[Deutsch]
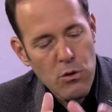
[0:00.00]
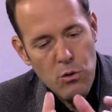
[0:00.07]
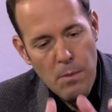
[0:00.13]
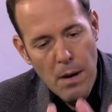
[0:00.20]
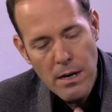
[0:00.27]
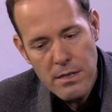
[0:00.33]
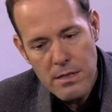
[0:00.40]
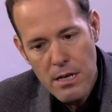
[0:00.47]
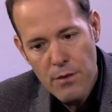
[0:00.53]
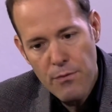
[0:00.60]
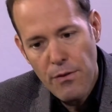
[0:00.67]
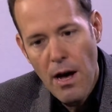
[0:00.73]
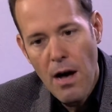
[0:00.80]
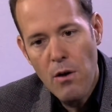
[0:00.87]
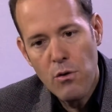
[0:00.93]
du machst eine
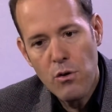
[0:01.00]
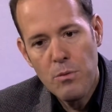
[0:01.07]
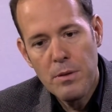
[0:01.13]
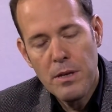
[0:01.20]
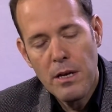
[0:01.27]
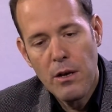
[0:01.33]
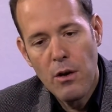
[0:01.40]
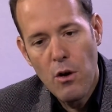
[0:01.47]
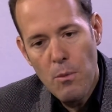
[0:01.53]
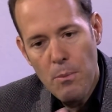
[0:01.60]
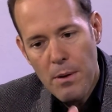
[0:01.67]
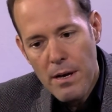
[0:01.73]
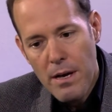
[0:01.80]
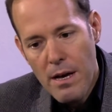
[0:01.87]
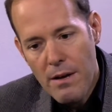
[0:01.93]
Erfahrung über den
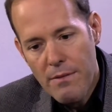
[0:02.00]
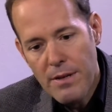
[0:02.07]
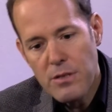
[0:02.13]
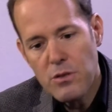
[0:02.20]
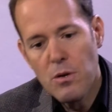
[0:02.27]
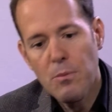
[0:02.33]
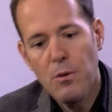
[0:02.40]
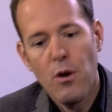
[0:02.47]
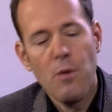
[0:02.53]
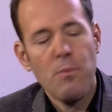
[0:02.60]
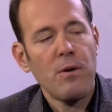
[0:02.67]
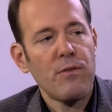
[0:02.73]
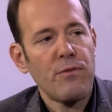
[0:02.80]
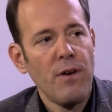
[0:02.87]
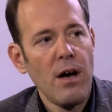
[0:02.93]
Körper, was du am
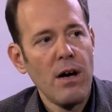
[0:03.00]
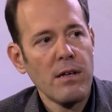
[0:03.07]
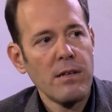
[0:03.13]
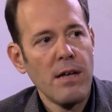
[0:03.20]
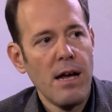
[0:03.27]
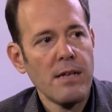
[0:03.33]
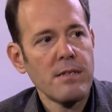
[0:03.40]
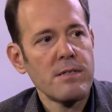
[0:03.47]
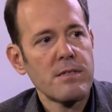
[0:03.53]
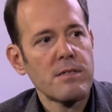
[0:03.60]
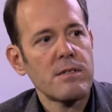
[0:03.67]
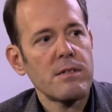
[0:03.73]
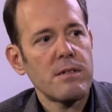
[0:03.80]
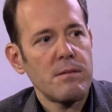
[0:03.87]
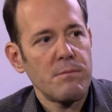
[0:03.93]
Körper erfahren
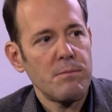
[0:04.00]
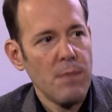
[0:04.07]
hast,